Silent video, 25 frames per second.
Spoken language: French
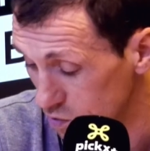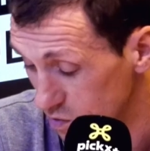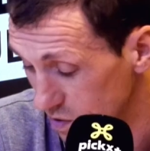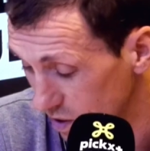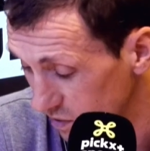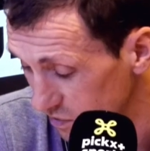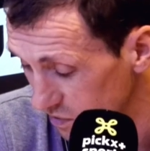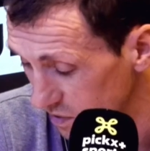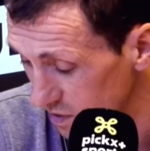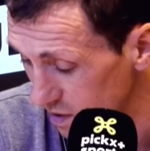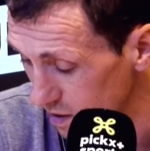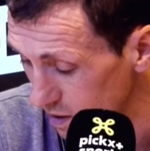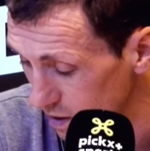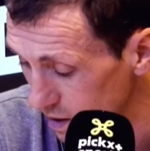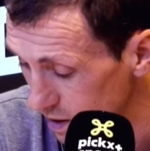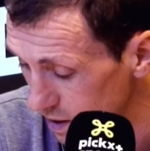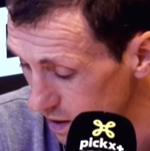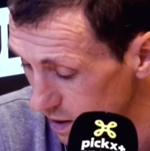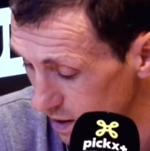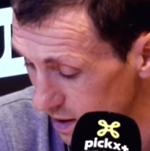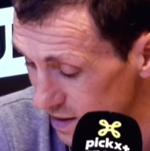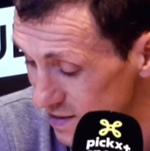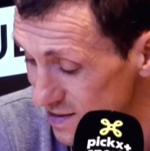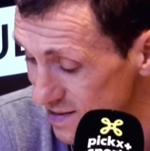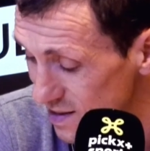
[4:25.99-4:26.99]
Tout à fait.
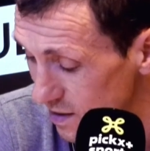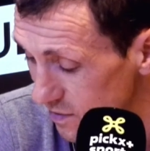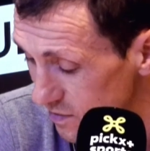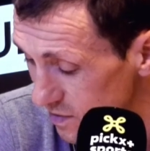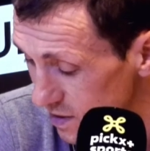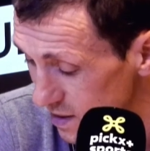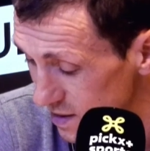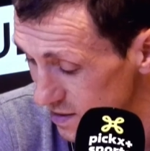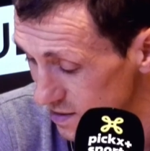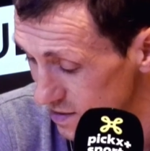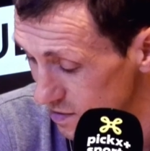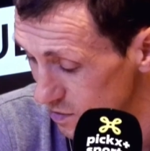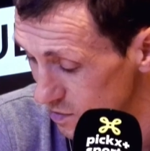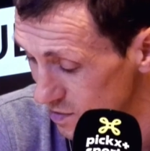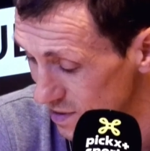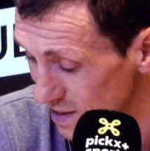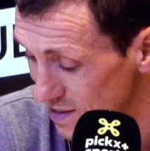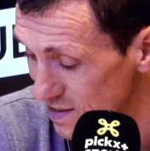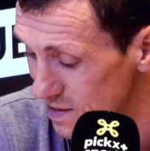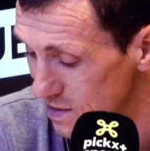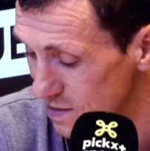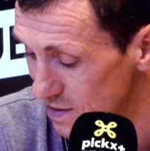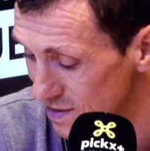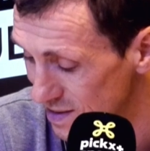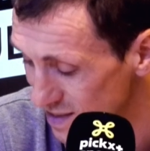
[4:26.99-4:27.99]
Et Esteves,
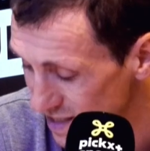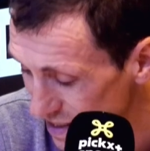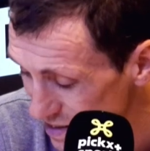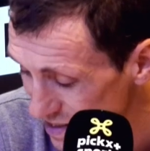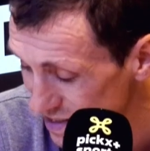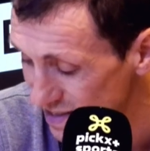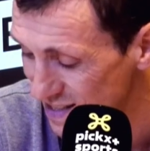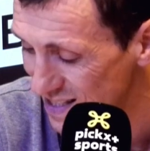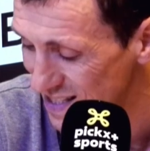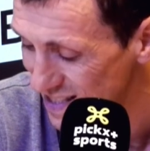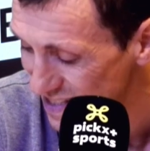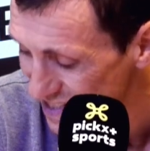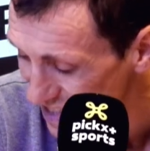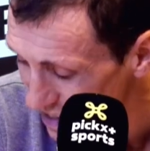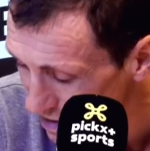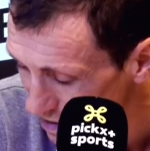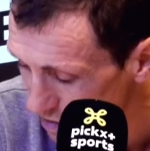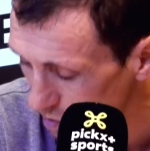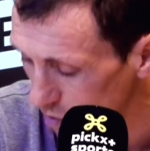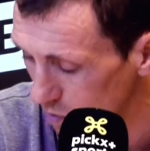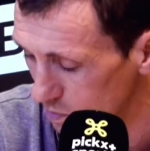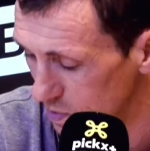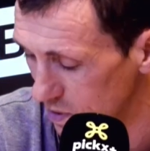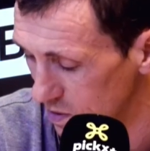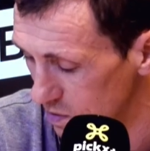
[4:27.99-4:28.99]

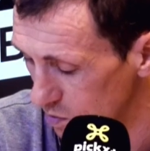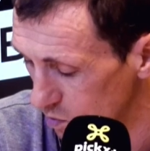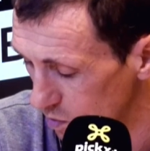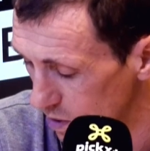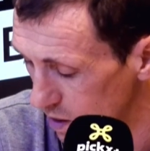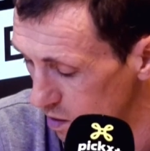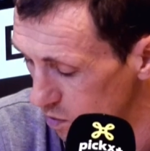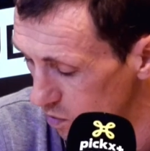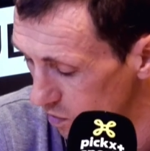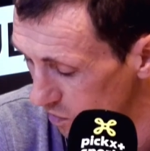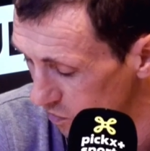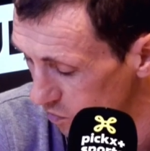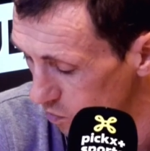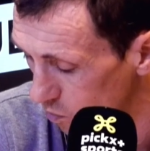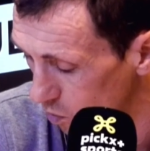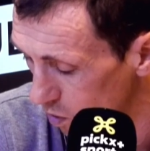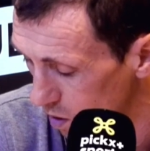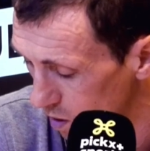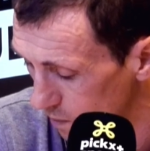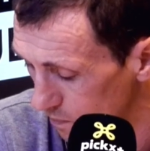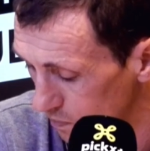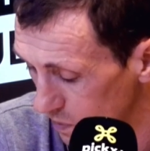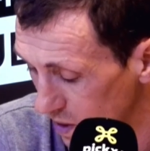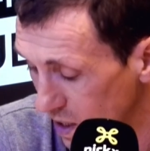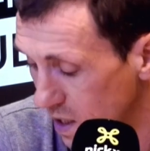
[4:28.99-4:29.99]
17 ans pardon, et 9
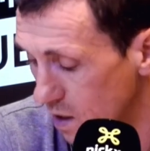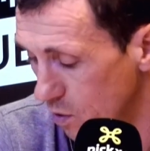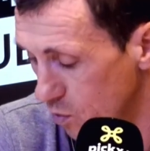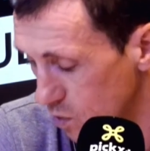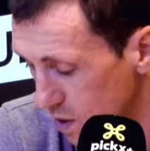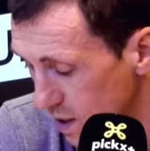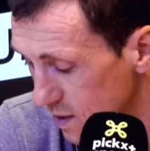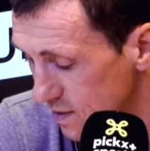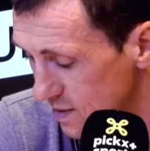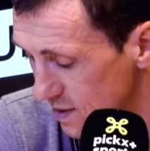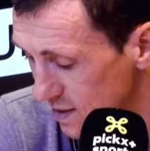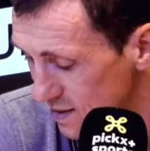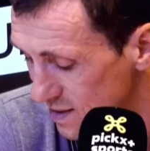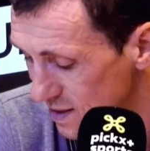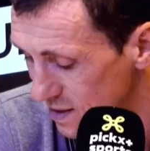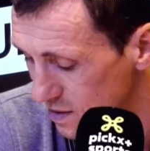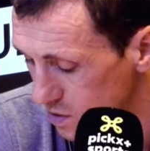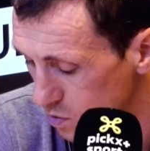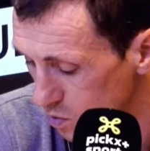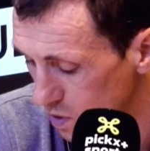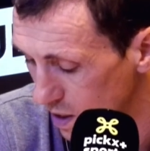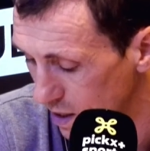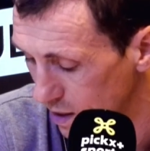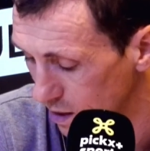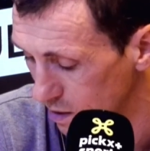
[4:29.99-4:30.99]
mois, qui lui était
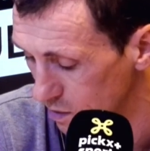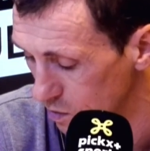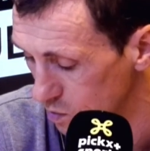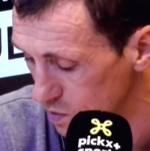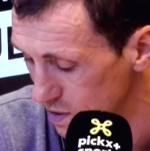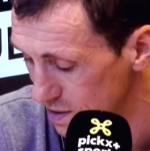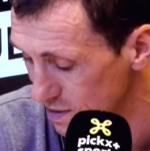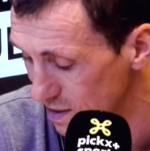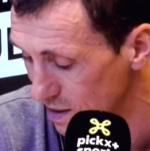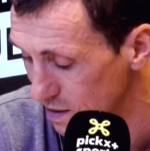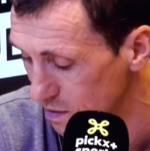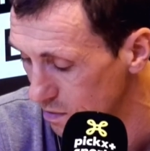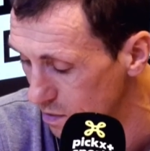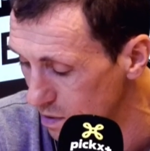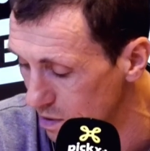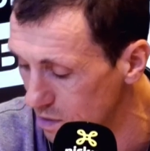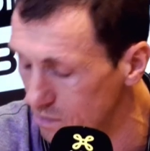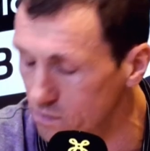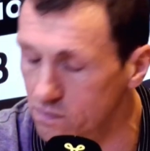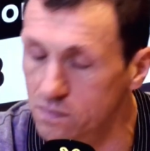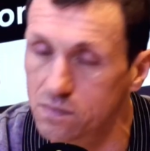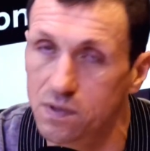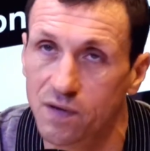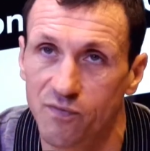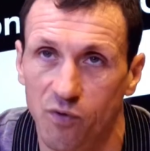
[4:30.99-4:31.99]
titulaire. Donc c'était
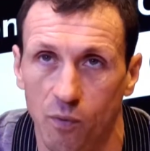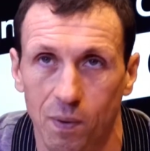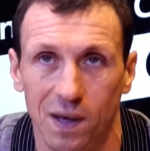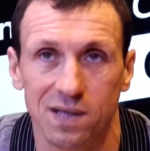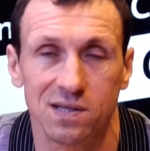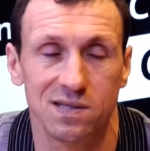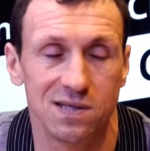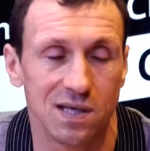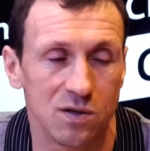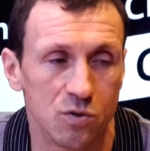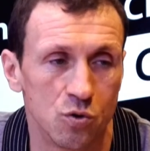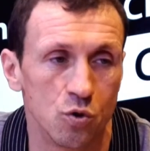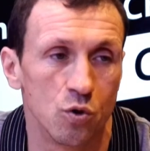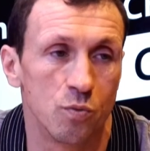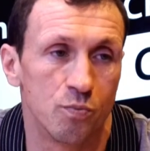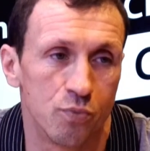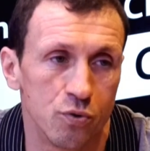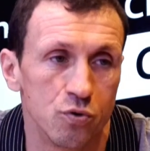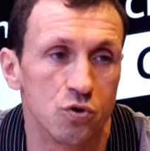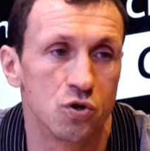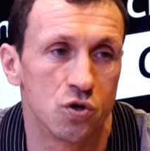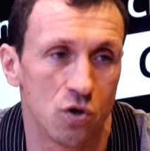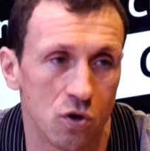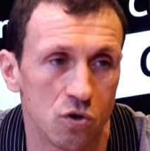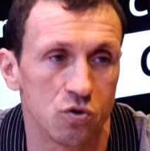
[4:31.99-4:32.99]
ils font partie des deux
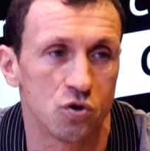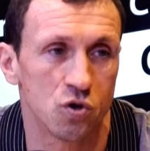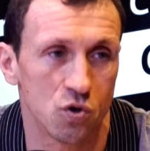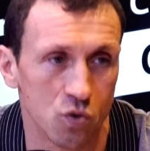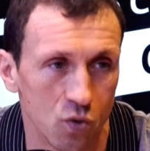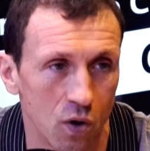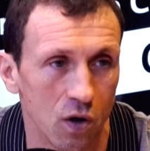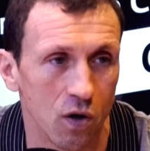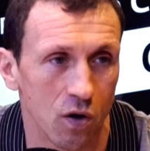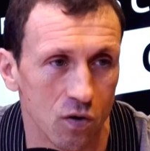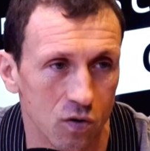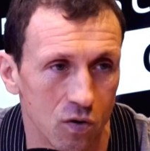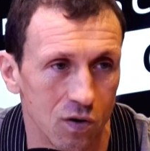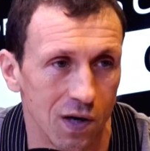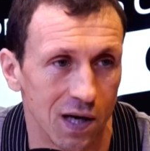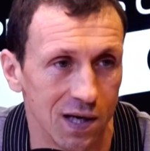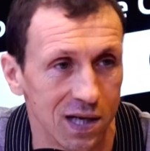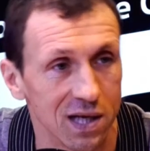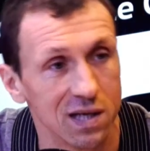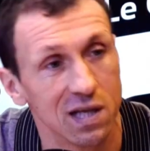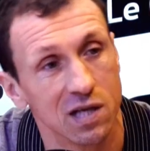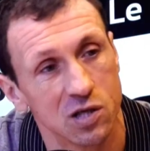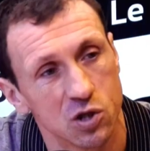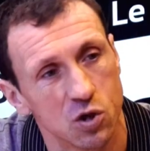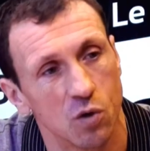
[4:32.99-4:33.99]
plus jeunes joueurs de la
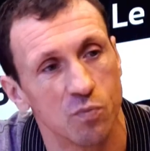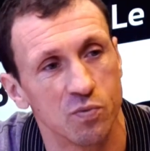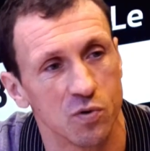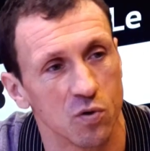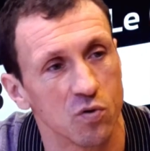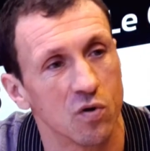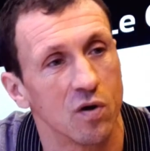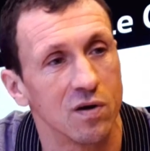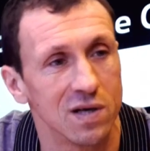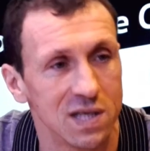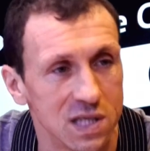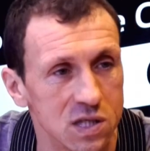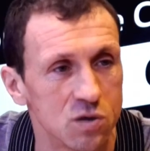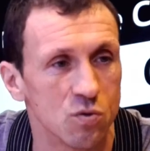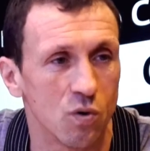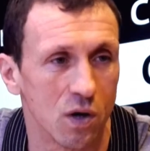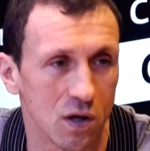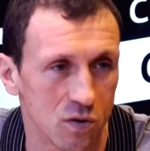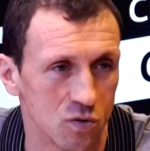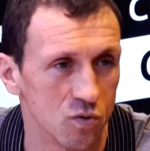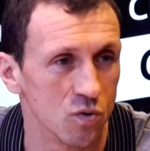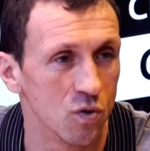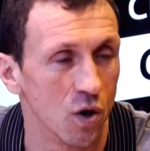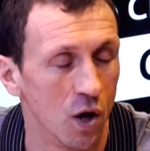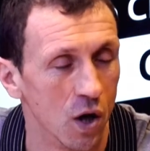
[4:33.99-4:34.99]
Ligue des Champions dans
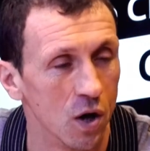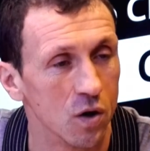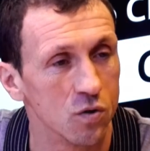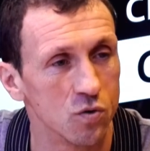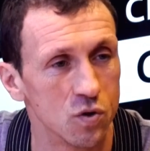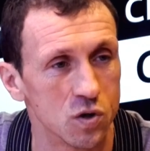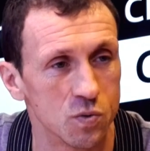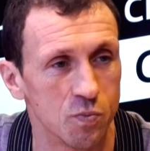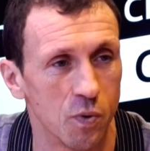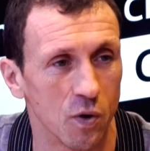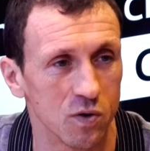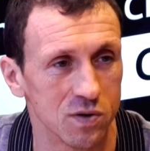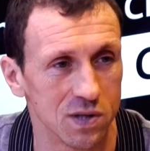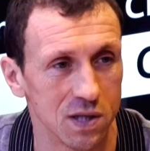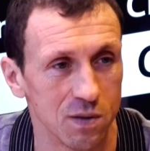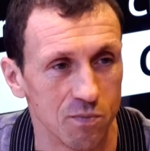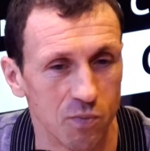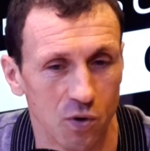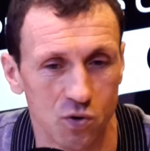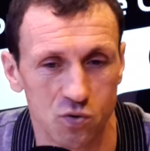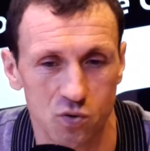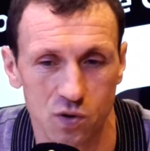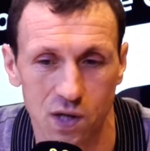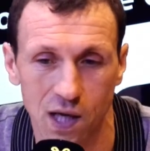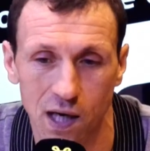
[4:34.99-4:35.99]
l'histoire du,
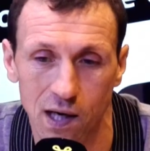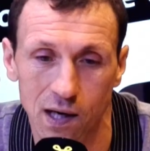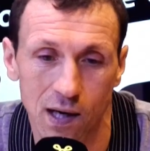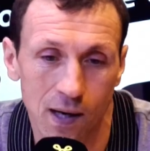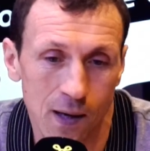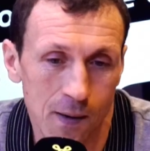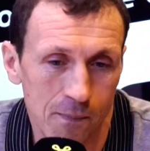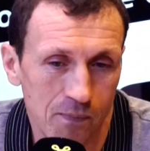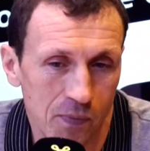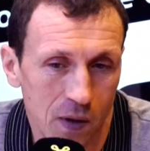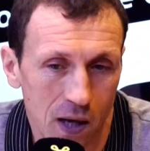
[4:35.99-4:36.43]
Sporting Portugal.